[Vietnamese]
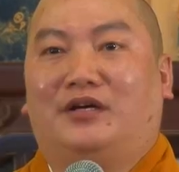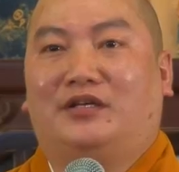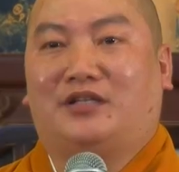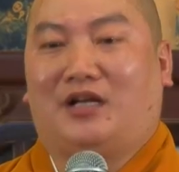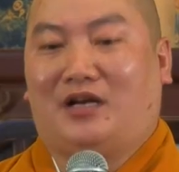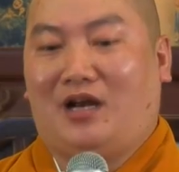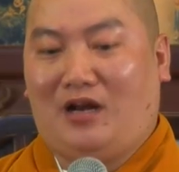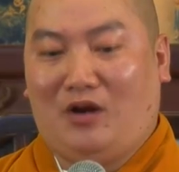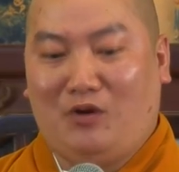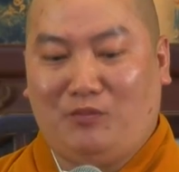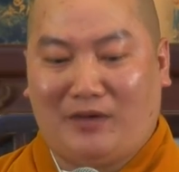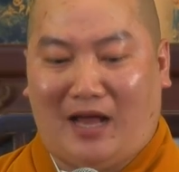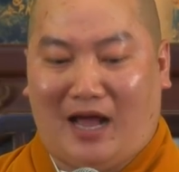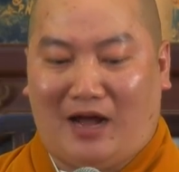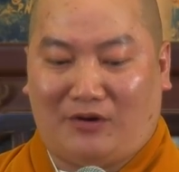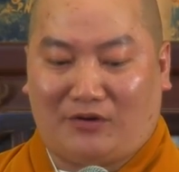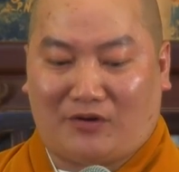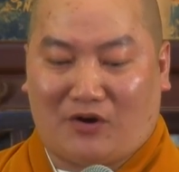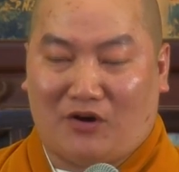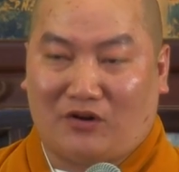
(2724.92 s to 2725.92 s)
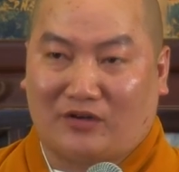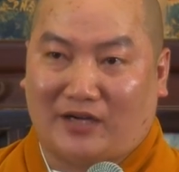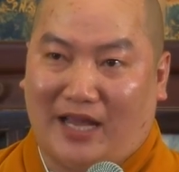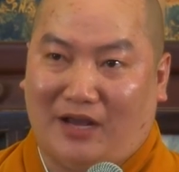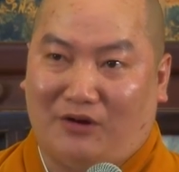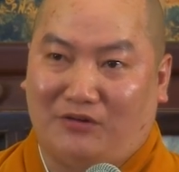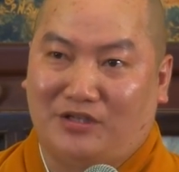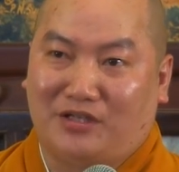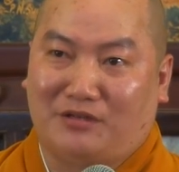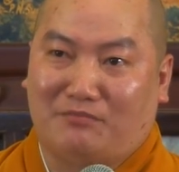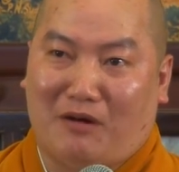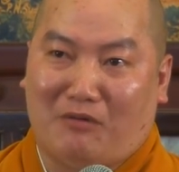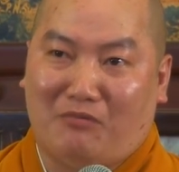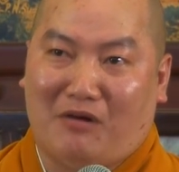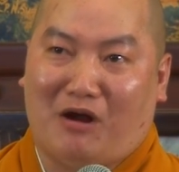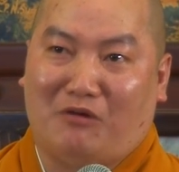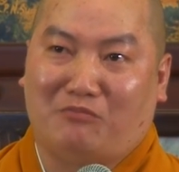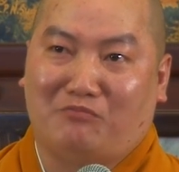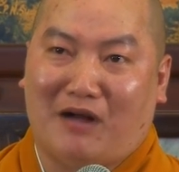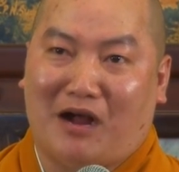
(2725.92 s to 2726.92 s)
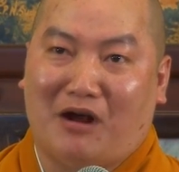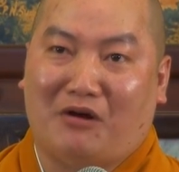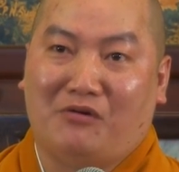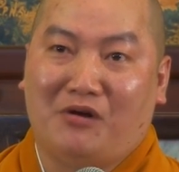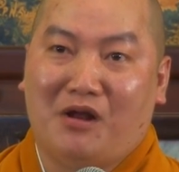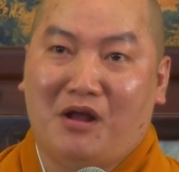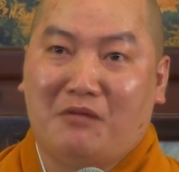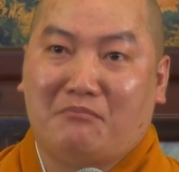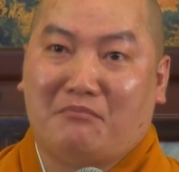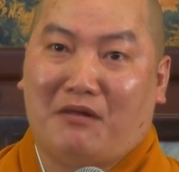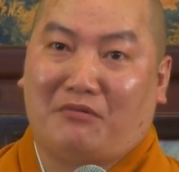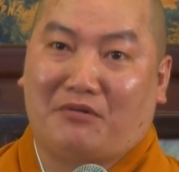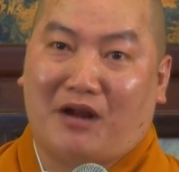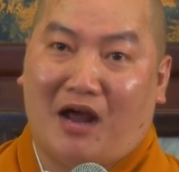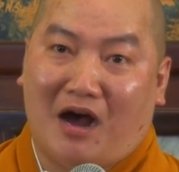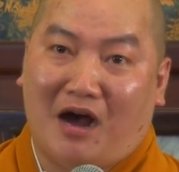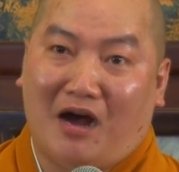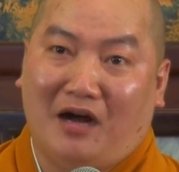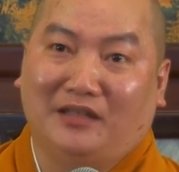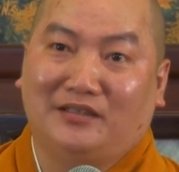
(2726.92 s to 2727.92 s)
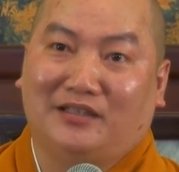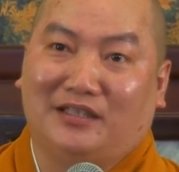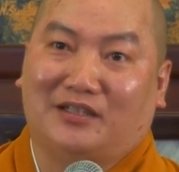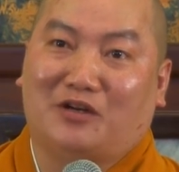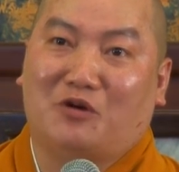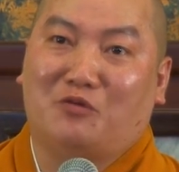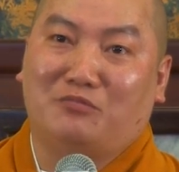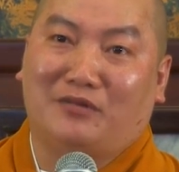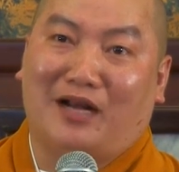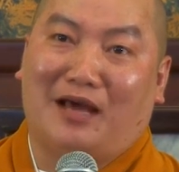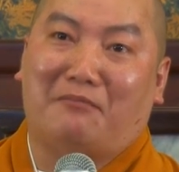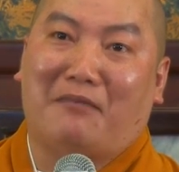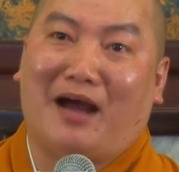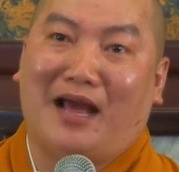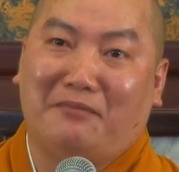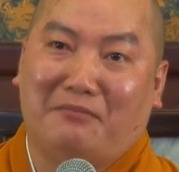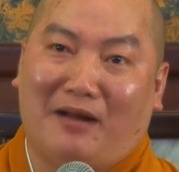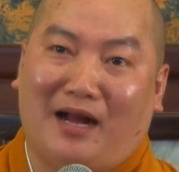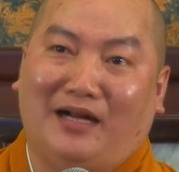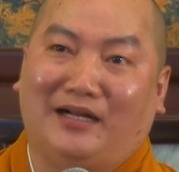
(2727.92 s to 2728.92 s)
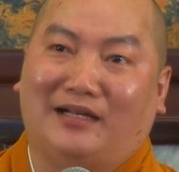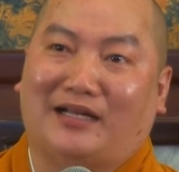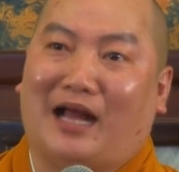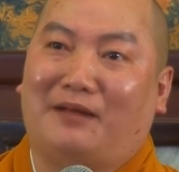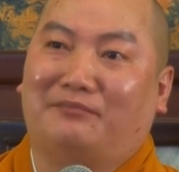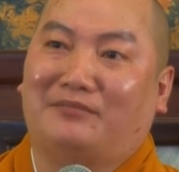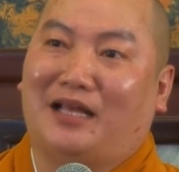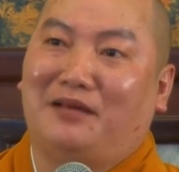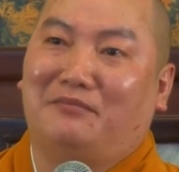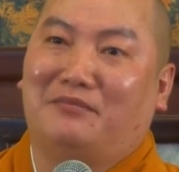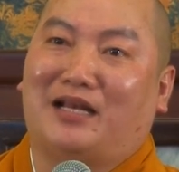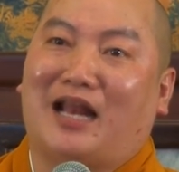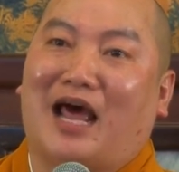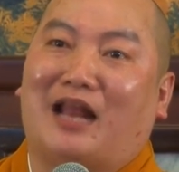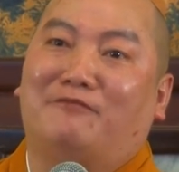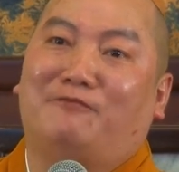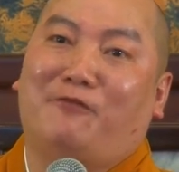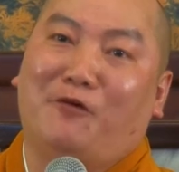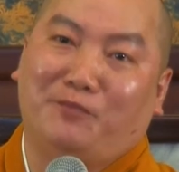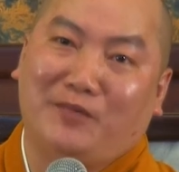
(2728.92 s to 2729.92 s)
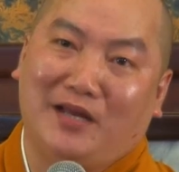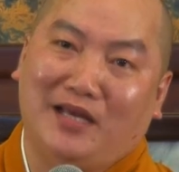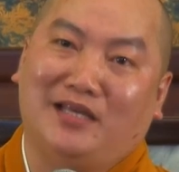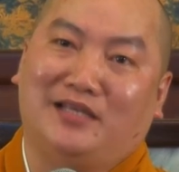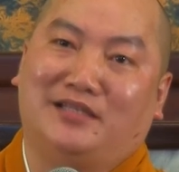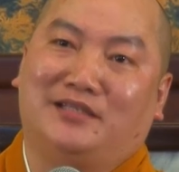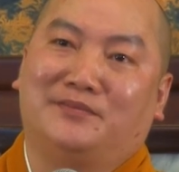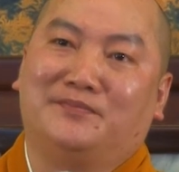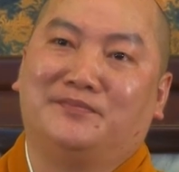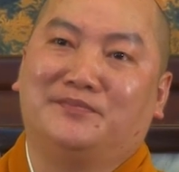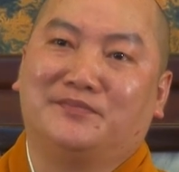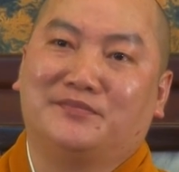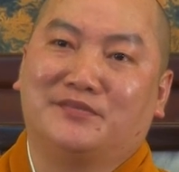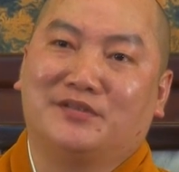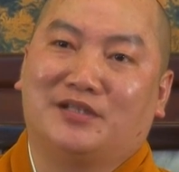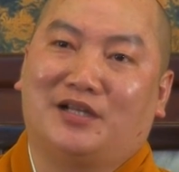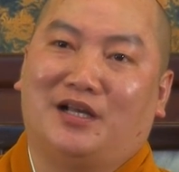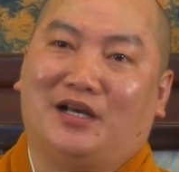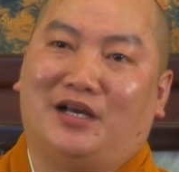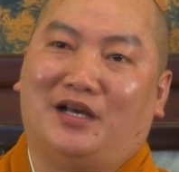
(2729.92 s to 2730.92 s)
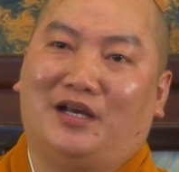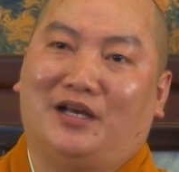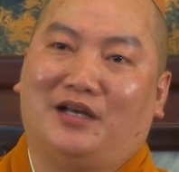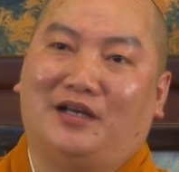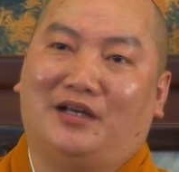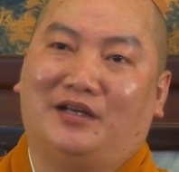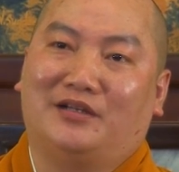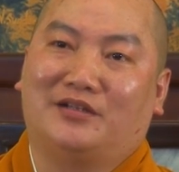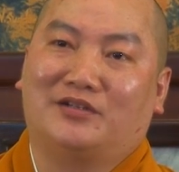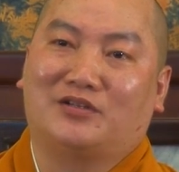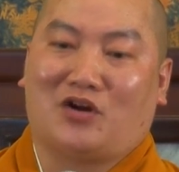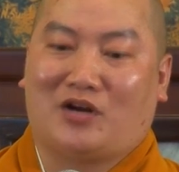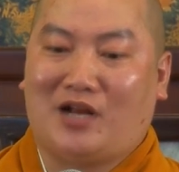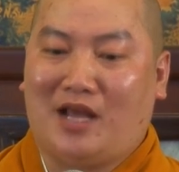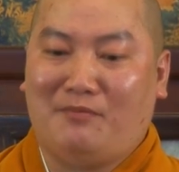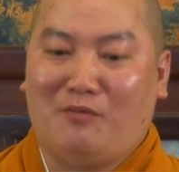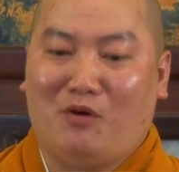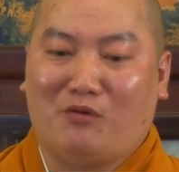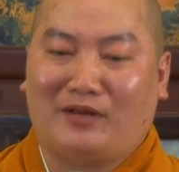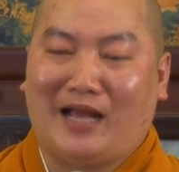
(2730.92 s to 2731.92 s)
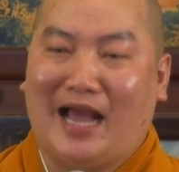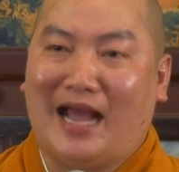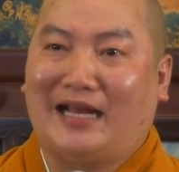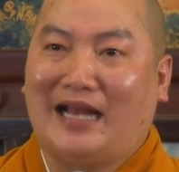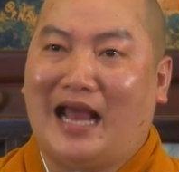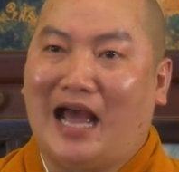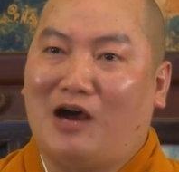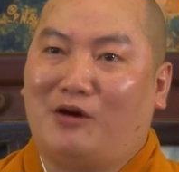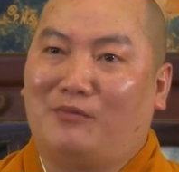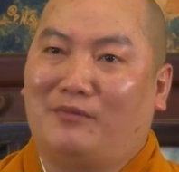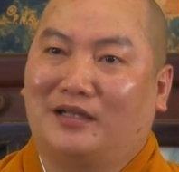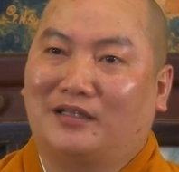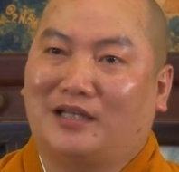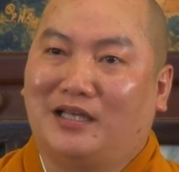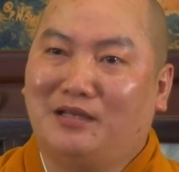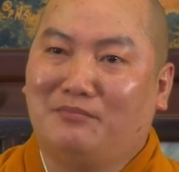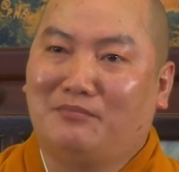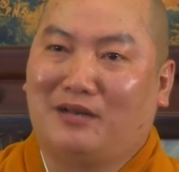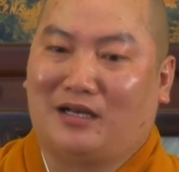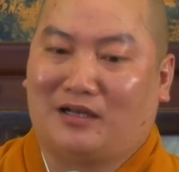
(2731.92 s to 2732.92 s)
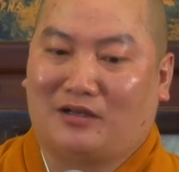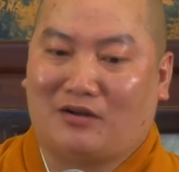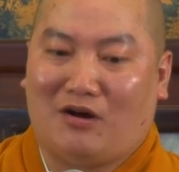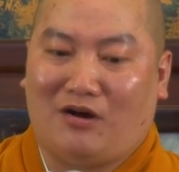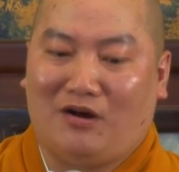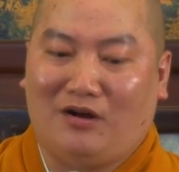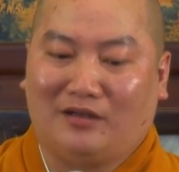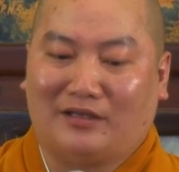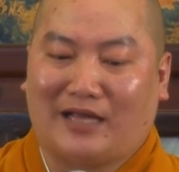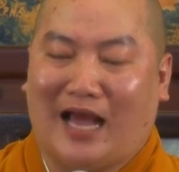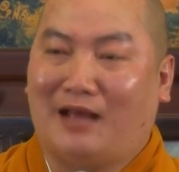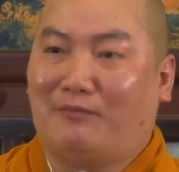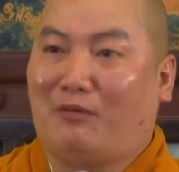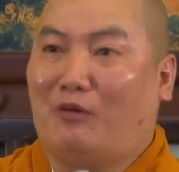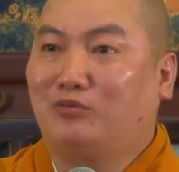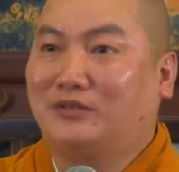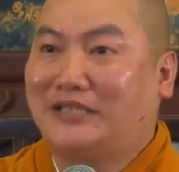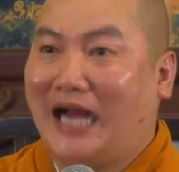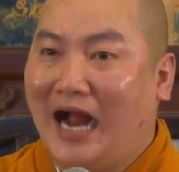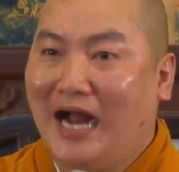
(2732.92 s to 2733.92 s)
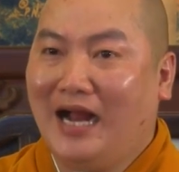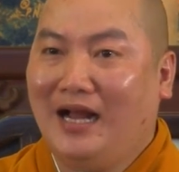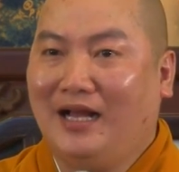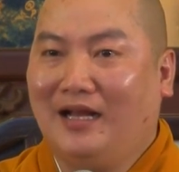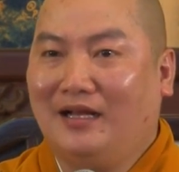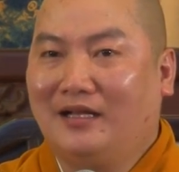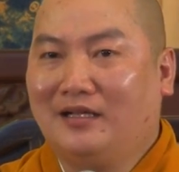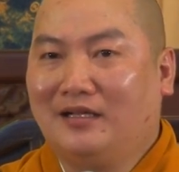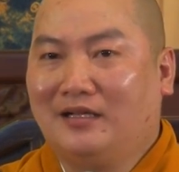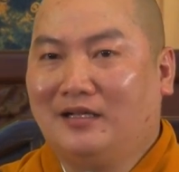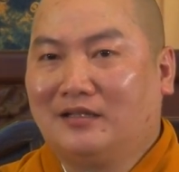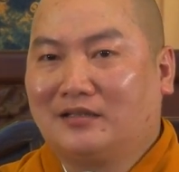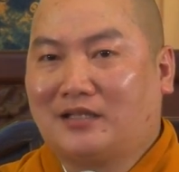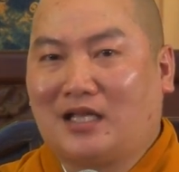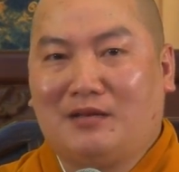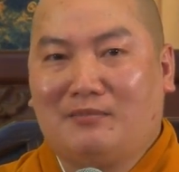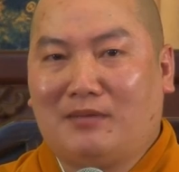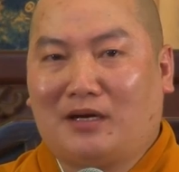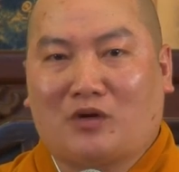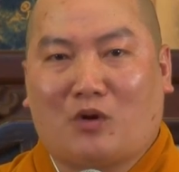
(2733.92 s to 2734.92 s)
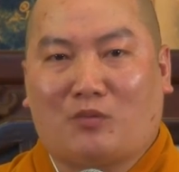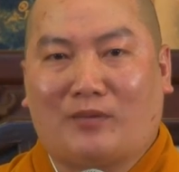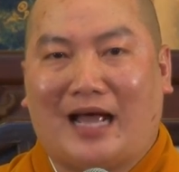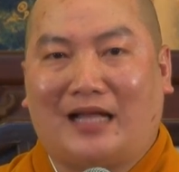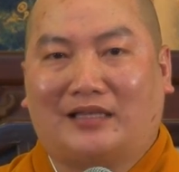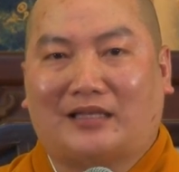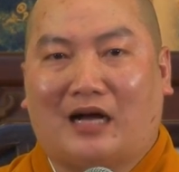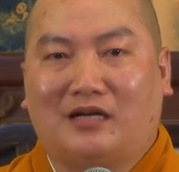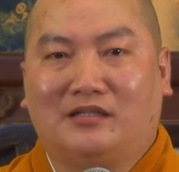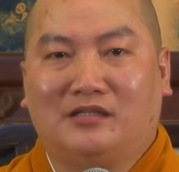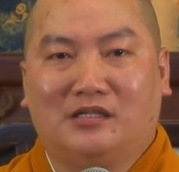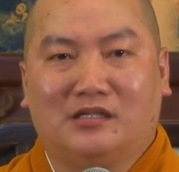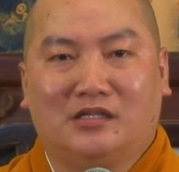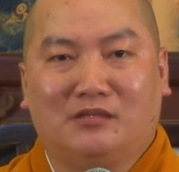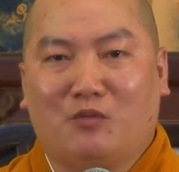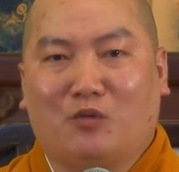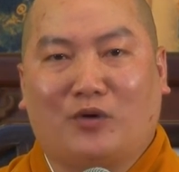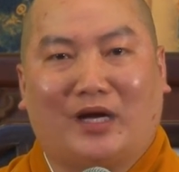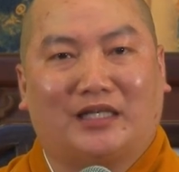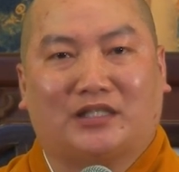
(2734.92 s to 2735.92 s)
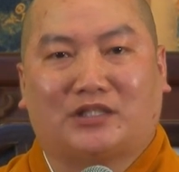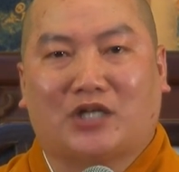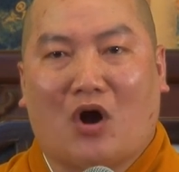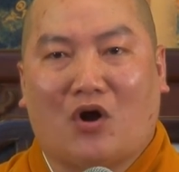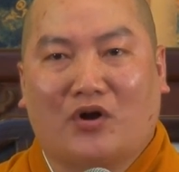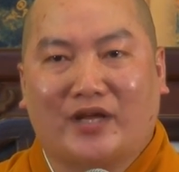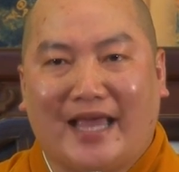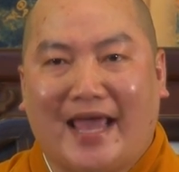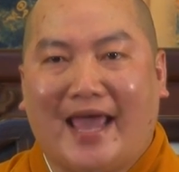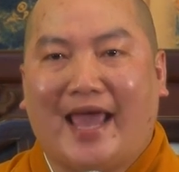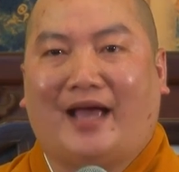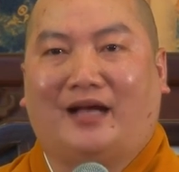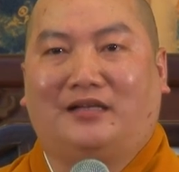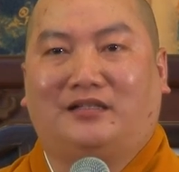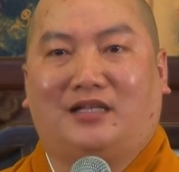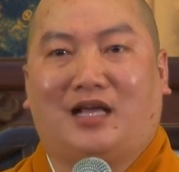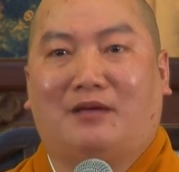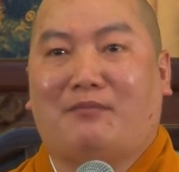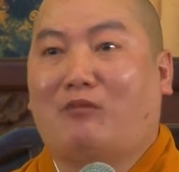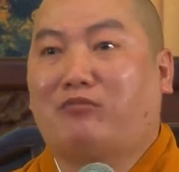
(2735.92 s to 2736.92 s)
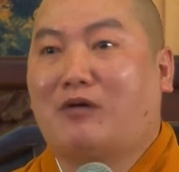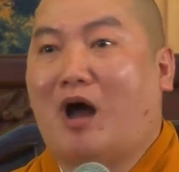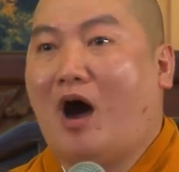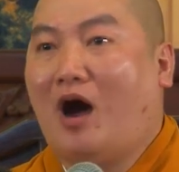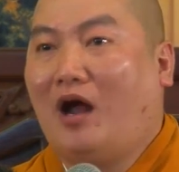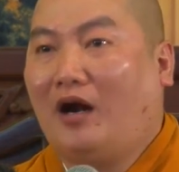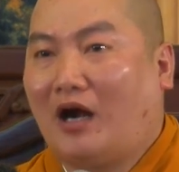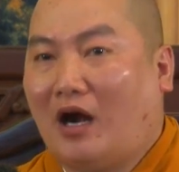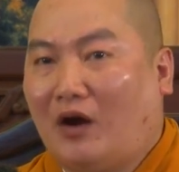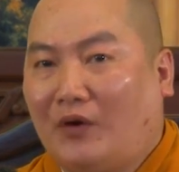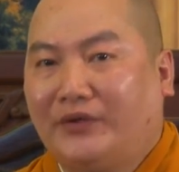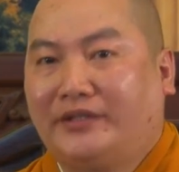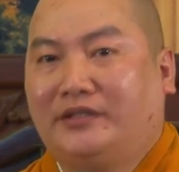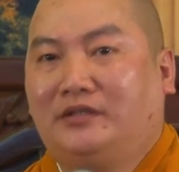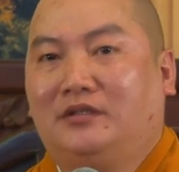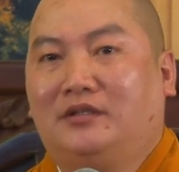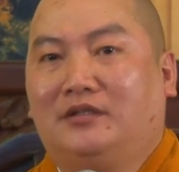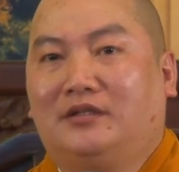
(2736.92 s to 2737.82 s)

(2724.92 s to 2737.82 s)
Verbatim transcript: Cho nên lúc nào còn đeo được bông hồng màu màu đỏ thì cũng là may mắn, cảm thấy mình hạnh phúc đi. Rồi để một ngày nào mà khi mình có cài bông trắng á, thì mình cũng đã tận hưởng một cách trọn vẹn về bông đỏ rồi.